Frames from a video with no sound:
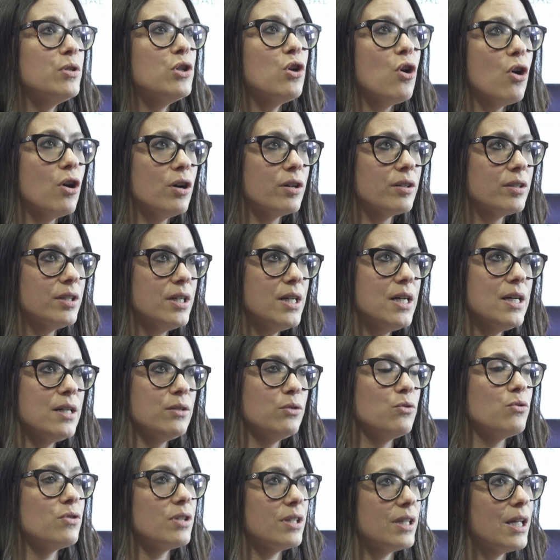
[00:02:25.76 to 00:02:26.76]
melhor
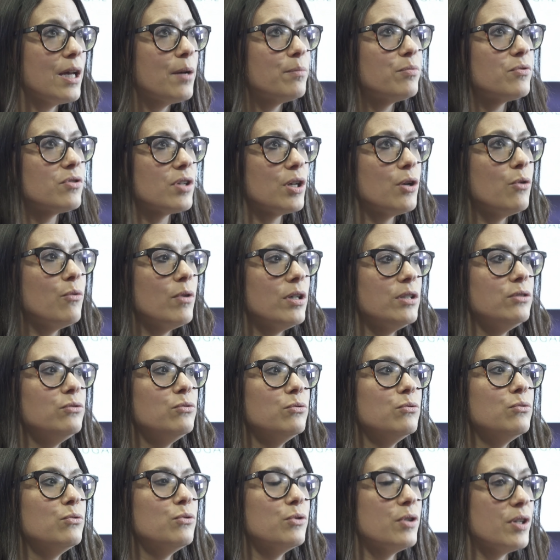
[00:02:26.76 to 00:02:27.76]
dos adeptos
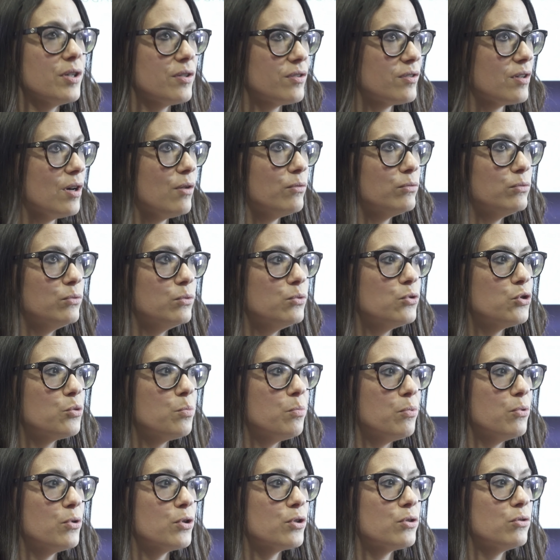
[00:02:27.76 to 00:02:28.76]
enquanto coração do
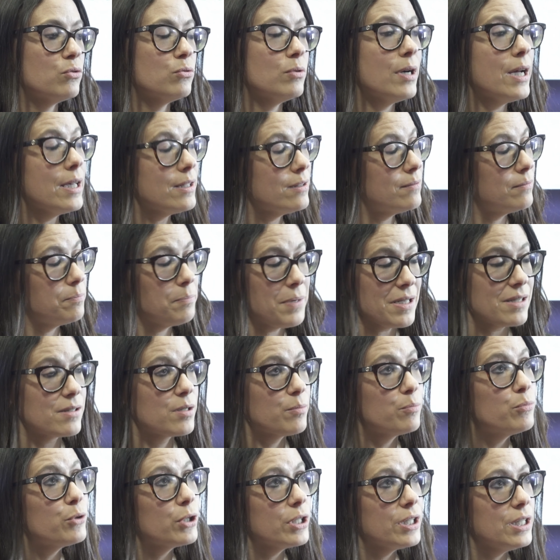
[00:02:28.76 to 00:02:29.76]
desporto,
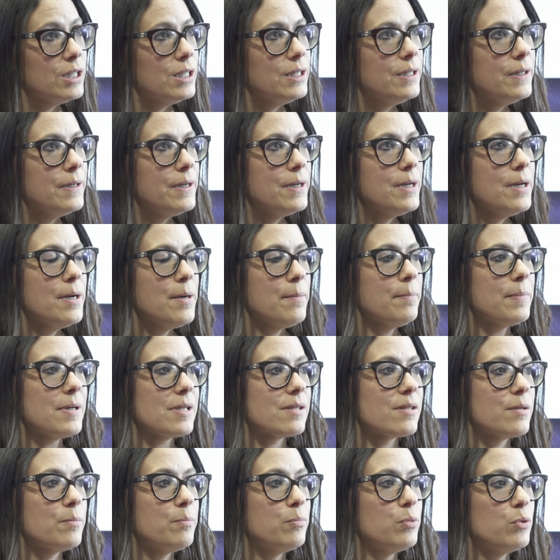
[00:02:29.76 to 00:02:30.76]
passa por aqui
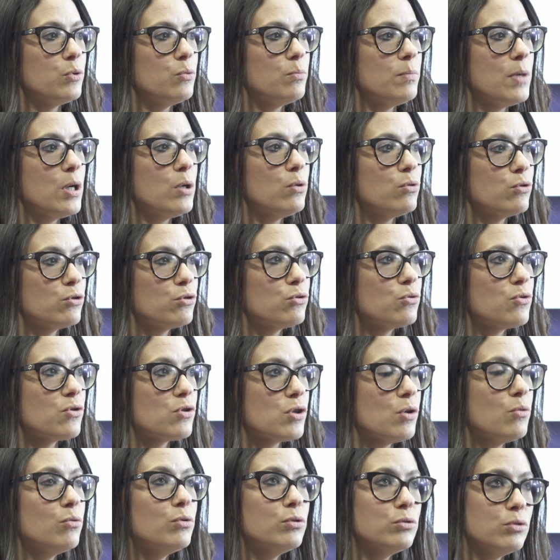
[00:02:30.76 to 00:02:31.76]
passa por uma
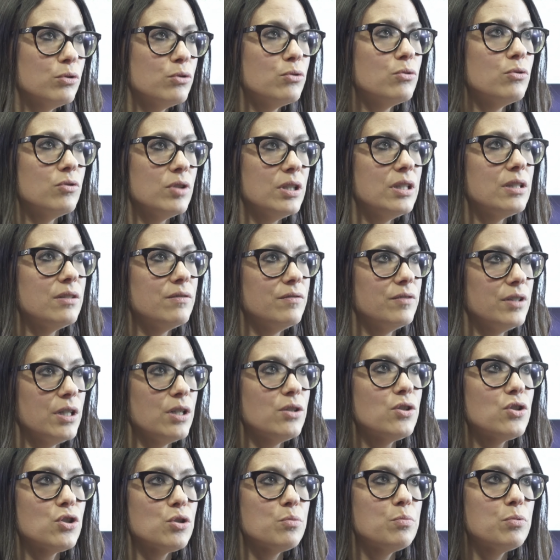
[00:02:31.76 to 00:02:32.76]
construção com todos os
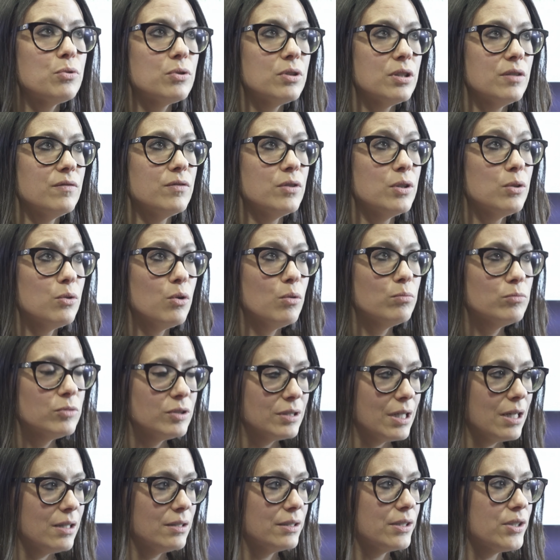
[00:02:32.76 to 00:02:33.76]
intervenientes desportivos e, como
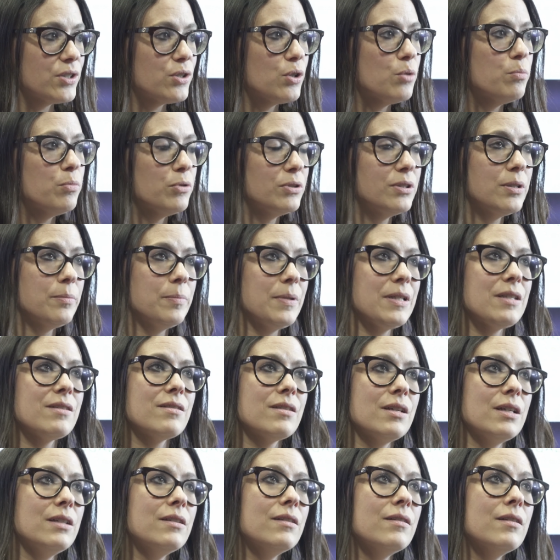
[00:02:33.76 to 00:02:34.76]
tal, este é o pontapé de
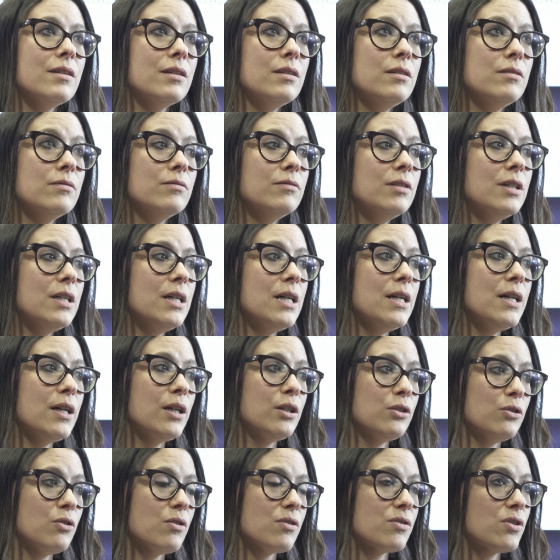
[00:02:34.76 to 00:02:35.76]
saída daquilo
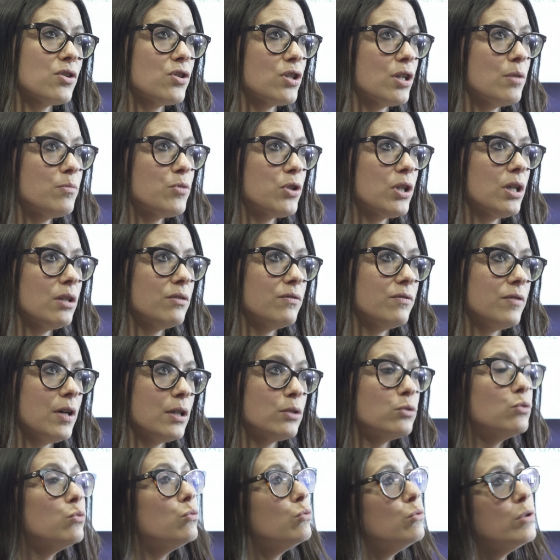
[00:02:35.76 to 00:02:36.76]
que nós achamos que é de
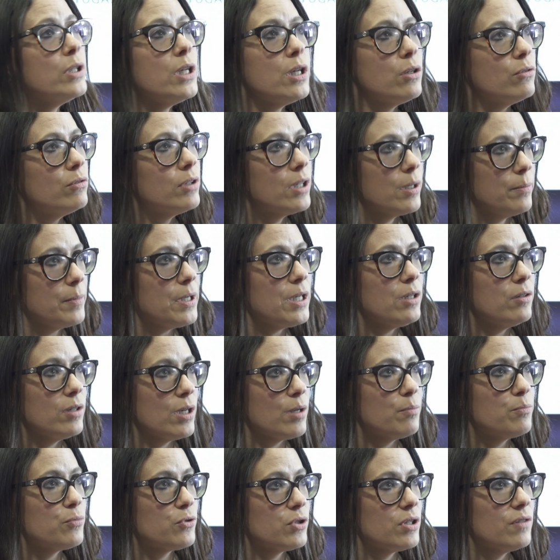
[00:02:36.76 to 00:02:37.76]
facto o único caminho
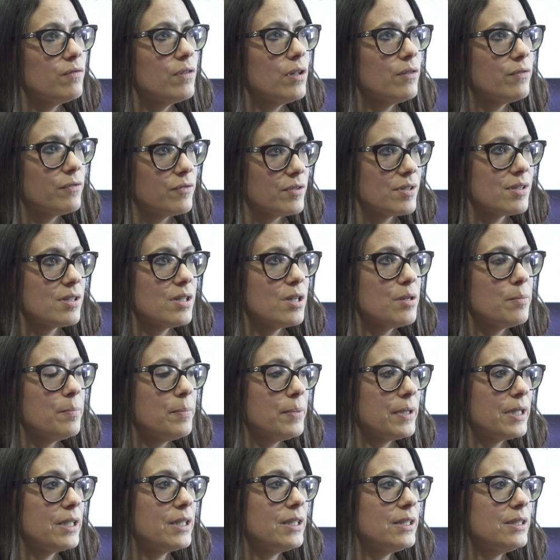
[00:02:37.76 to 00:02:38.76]
que é possível fazer
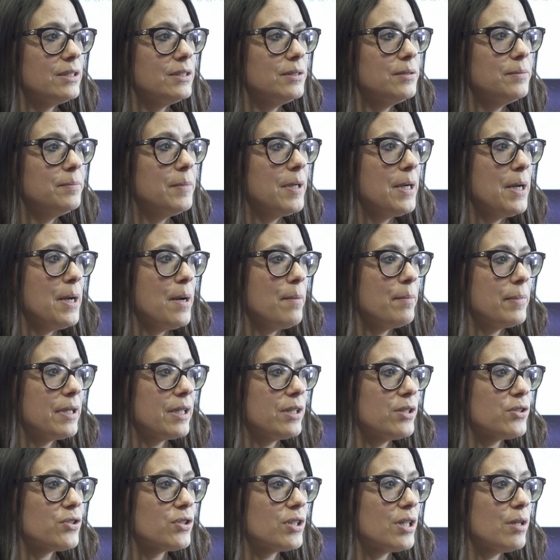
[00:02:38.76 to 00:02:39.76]
para que,
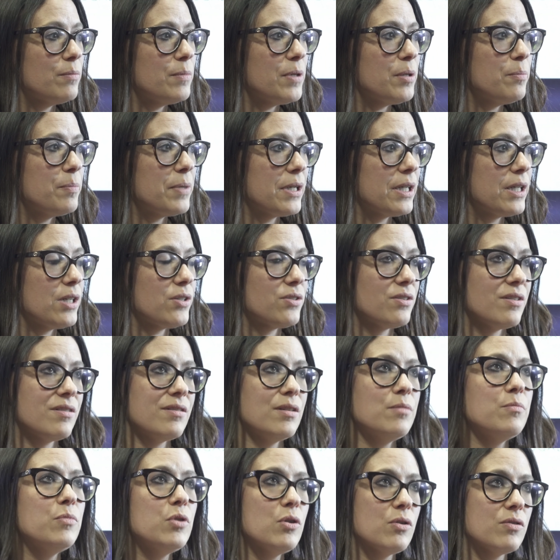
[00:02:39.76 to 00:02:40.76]
para que este caminho, para que esta
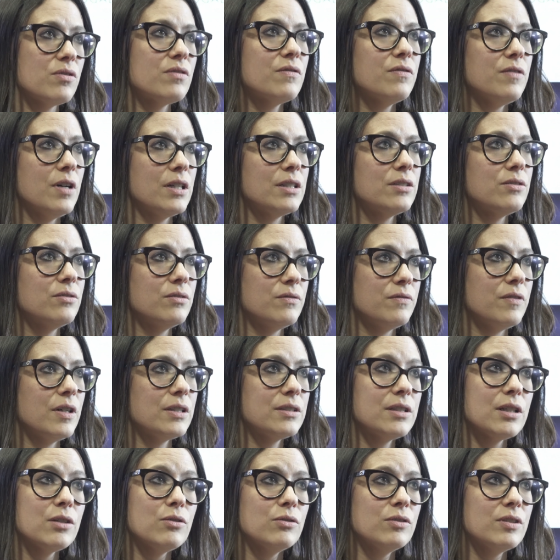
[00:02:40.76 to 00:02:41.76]
simbiose de facto, de
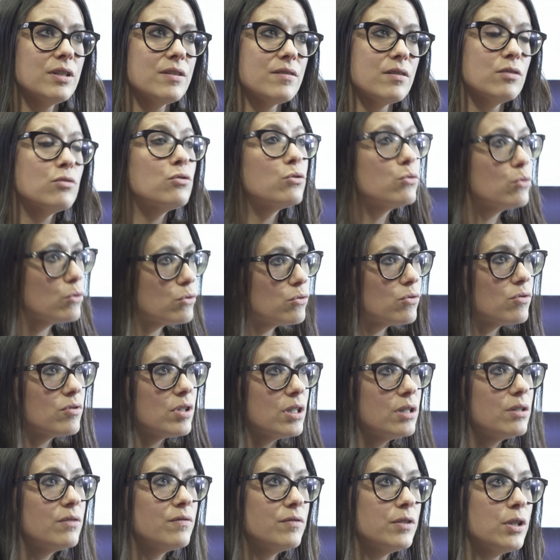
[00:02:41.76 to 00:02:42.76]
facto aconteça entre todos os
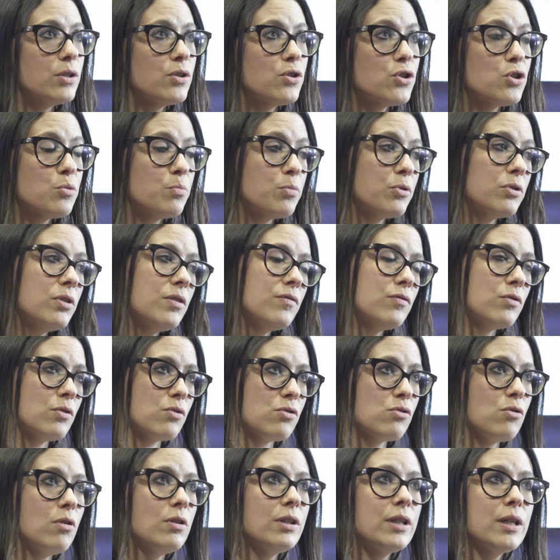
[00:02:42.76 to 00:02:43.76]
intervenientes desportivos,
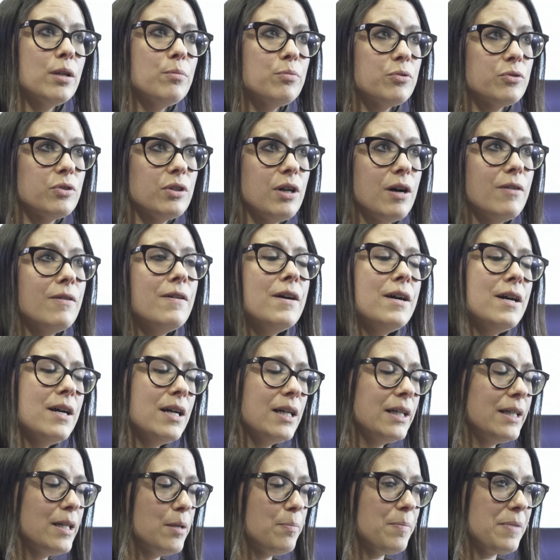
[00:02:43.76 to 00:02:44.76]
não só a Liga Portugal,
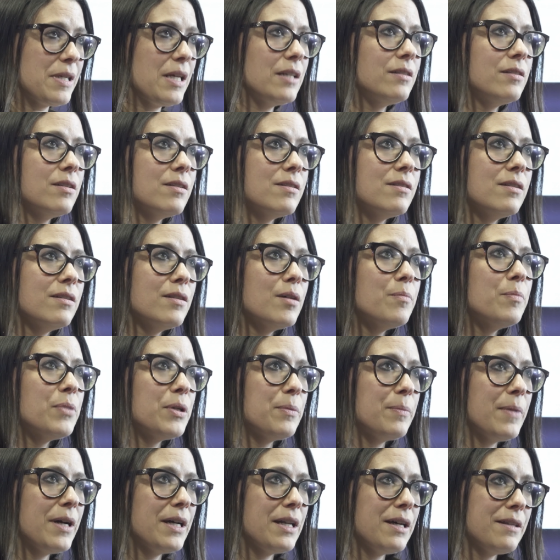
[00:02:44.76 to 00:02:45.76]
que apesar de ter sido a
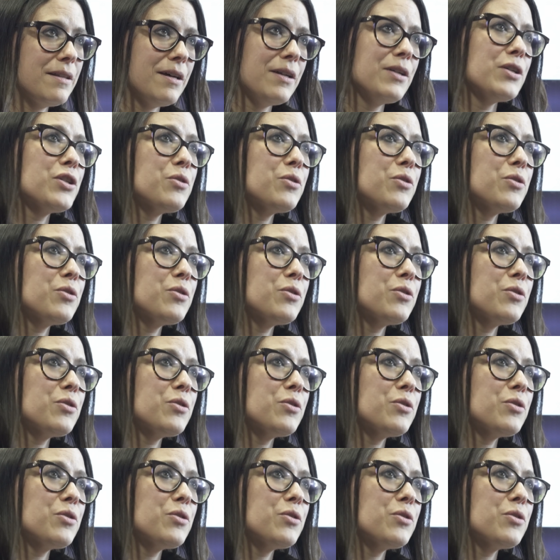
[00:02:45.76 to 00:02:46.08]
primeira a dar